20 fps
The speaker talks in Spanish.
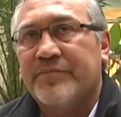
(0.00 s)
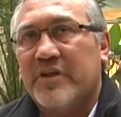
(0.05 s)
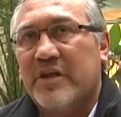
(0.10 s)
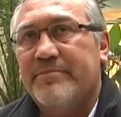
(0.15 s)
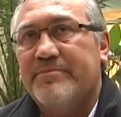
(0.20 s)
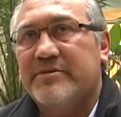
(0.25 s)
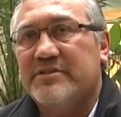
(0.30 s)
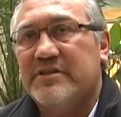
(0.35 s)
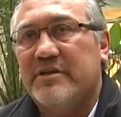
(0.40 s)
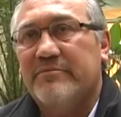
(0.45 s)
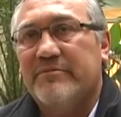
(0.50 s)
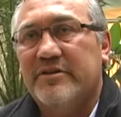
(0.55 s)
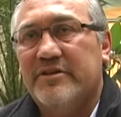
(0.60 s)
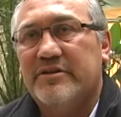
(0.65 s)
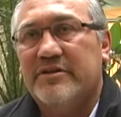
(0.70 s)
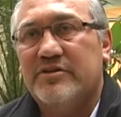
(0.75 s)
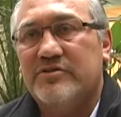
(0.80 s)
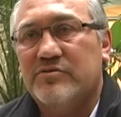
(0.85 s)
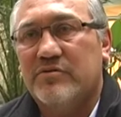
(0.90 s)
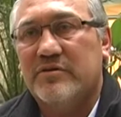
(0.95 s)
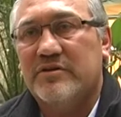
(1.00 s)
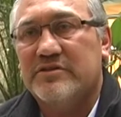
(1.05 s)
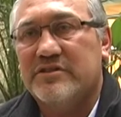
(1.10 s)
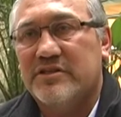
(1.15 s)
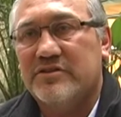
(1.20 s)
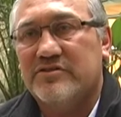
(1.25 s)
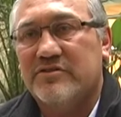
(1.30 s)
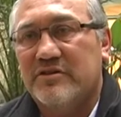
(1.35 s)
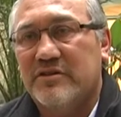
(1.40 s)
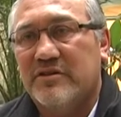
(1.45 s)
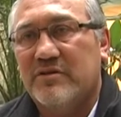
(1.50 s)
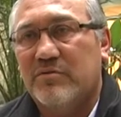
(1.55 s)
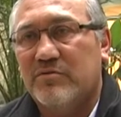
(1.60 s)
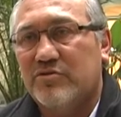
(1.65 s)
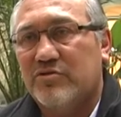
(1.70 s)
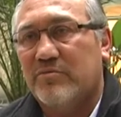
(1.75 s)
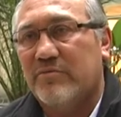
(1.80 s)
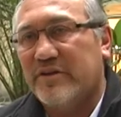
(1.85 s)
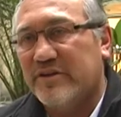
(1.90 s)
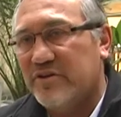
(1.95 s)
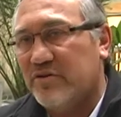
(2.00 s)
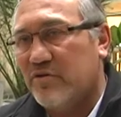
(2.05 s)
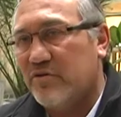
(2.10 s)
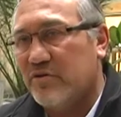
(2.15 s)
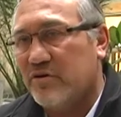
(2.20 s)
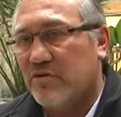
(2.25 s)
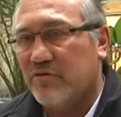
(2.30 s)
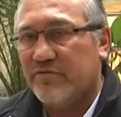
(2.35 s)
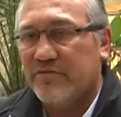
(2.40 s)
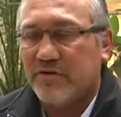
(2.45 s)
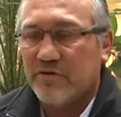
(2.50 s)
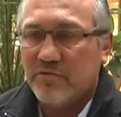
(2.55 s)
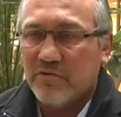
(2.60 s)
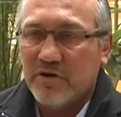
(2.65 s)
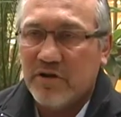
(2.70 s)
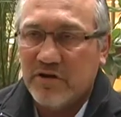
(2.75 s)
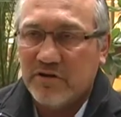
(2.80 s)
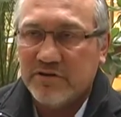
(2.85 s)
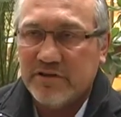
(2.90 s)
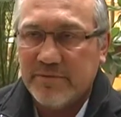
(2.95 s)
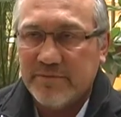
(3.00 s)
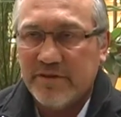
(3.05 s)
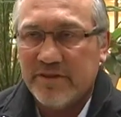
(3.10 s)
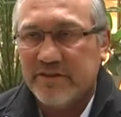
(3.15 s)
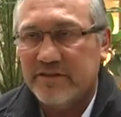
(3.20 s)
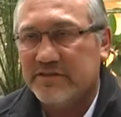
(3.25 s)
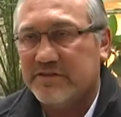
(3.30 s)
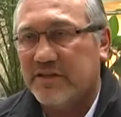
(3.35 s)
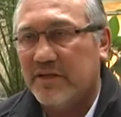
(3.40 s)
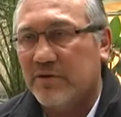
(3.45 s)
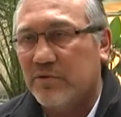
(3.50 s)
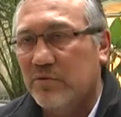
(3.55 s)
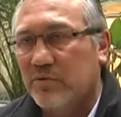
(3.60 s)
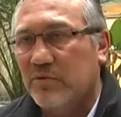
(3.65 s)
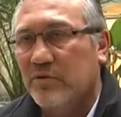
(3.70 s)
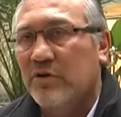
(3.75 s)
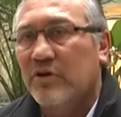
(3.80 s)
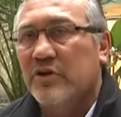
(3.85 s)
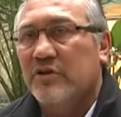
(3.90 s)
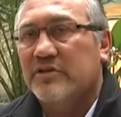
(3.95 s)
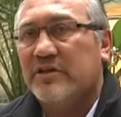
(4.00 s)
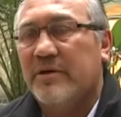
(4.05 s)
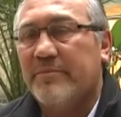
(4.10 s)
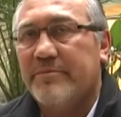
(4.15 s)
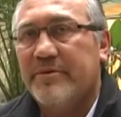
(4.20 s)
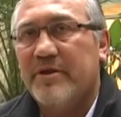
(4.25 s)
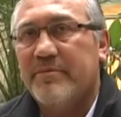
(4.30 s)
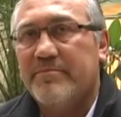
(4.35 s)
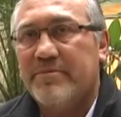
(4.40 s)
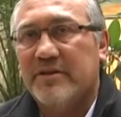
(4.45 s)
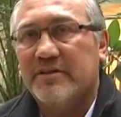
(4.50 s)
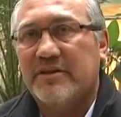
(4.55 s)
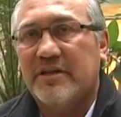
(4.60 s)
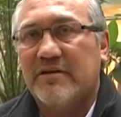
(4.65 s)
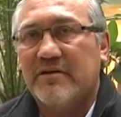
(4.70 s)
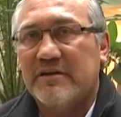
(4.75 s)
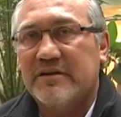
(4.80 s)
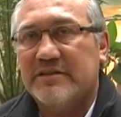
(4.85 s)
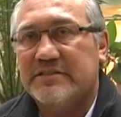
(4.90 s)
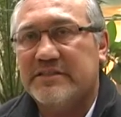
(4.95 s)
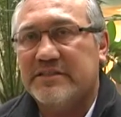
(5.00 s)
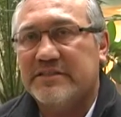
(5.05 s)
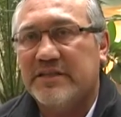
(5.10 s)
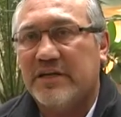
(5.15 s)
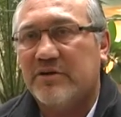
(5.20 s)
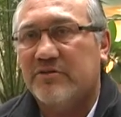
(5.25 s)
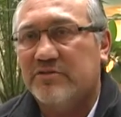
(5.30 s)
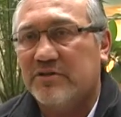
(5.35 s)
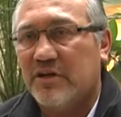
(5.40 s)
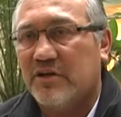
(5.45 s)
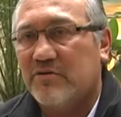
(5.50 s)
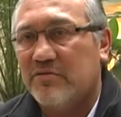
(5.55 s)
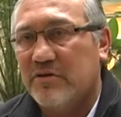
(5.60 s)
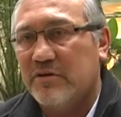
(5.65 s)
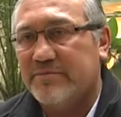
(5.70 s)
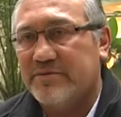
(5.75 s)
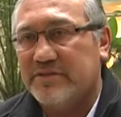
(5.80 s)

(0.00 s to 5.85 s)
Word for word: especialmente sus organizaciones de adultos mayores, los vinculados a temas de salud, también plantearon la necesidad de contar con una